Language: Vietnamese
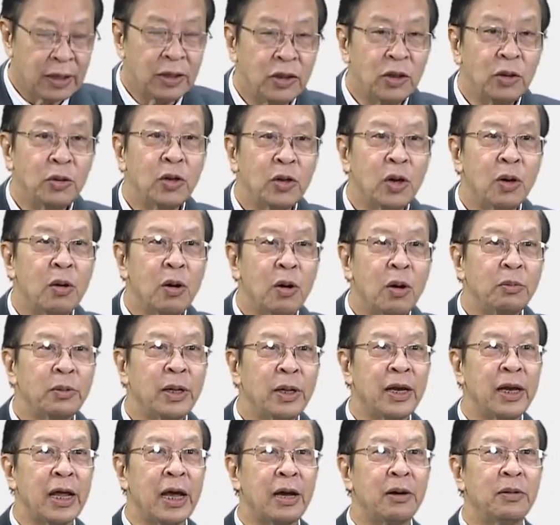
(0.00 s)
chúng tôi cũng không
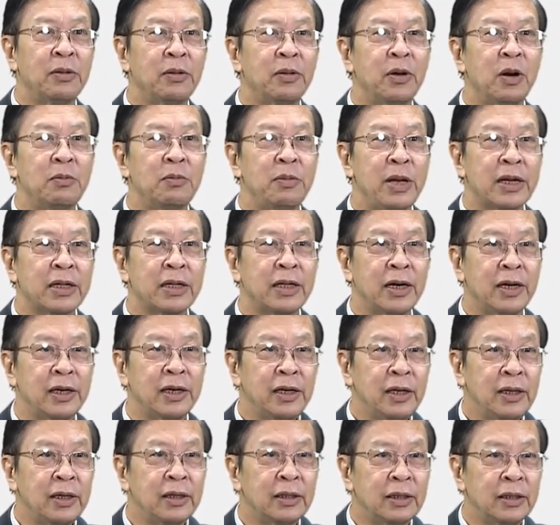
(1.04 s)
thể nào không nhắc
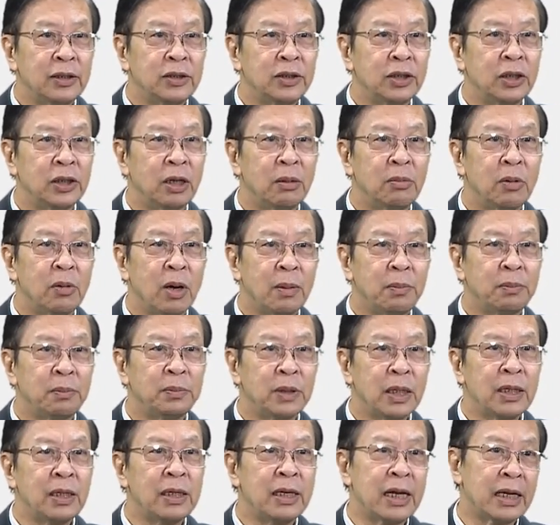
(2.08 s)
tới sự đóng góp
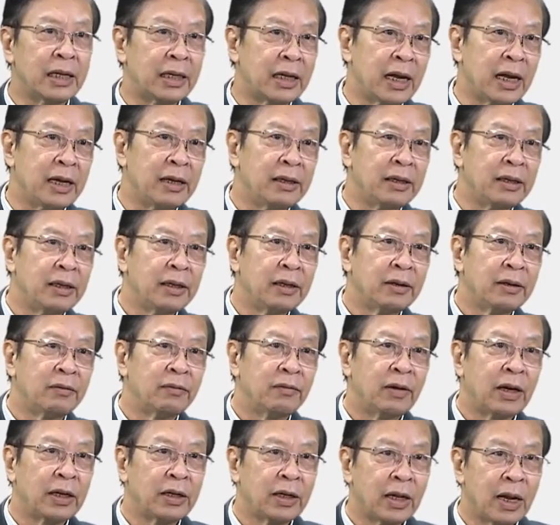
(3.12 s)
rất nhiệt tình
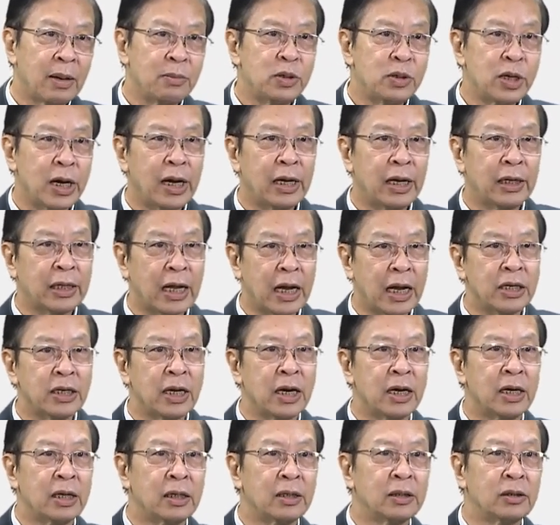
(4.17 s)
và tham gia tài
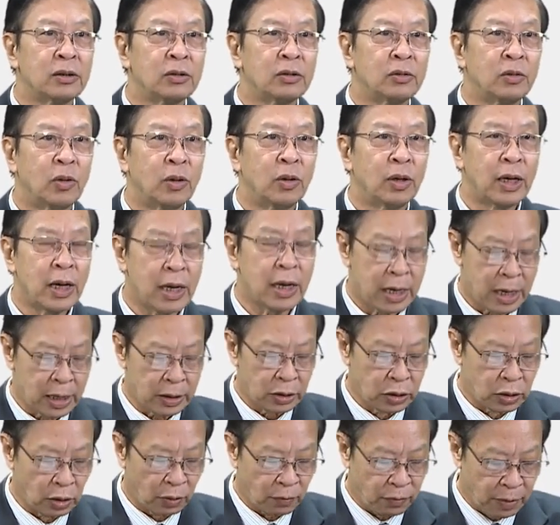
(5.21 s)
trợ của các hãng
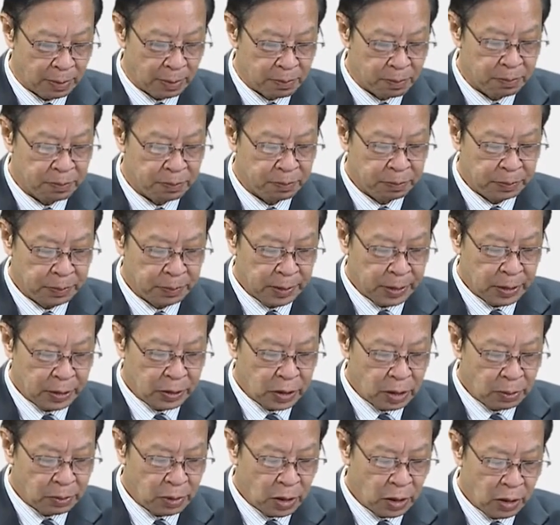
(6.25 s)
dược phẩm.
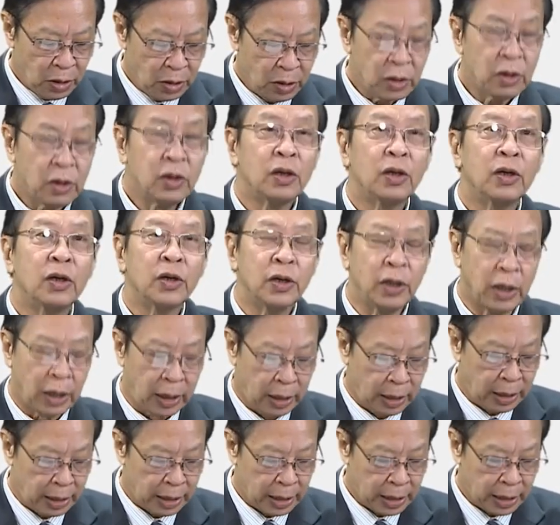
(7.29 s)
Trong đó
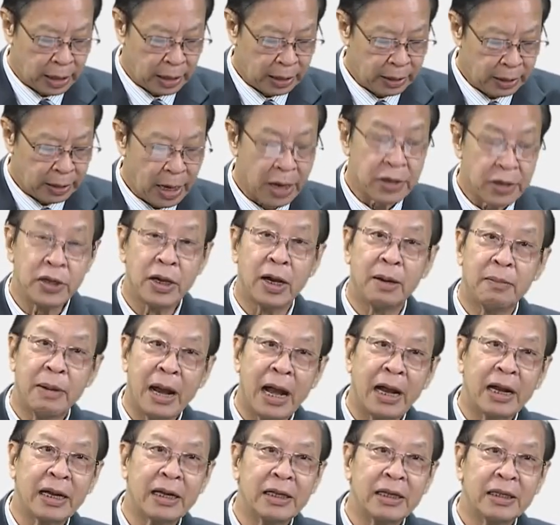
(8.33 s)
thì à, tài trợ
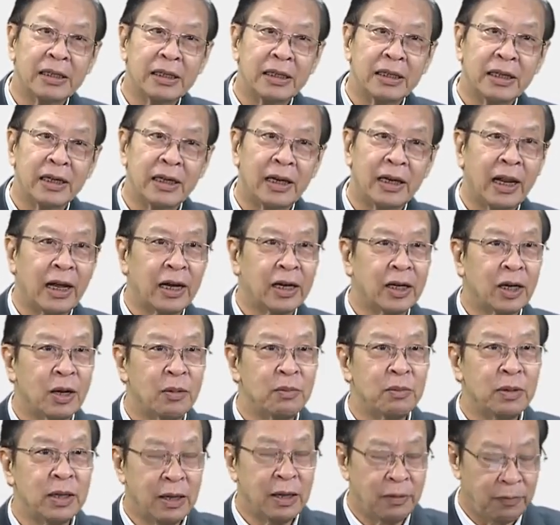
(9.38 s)
bạc là
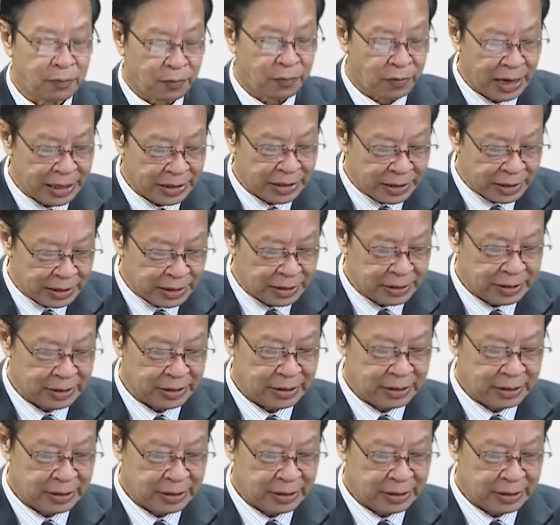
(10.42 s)
công ty Pfizer,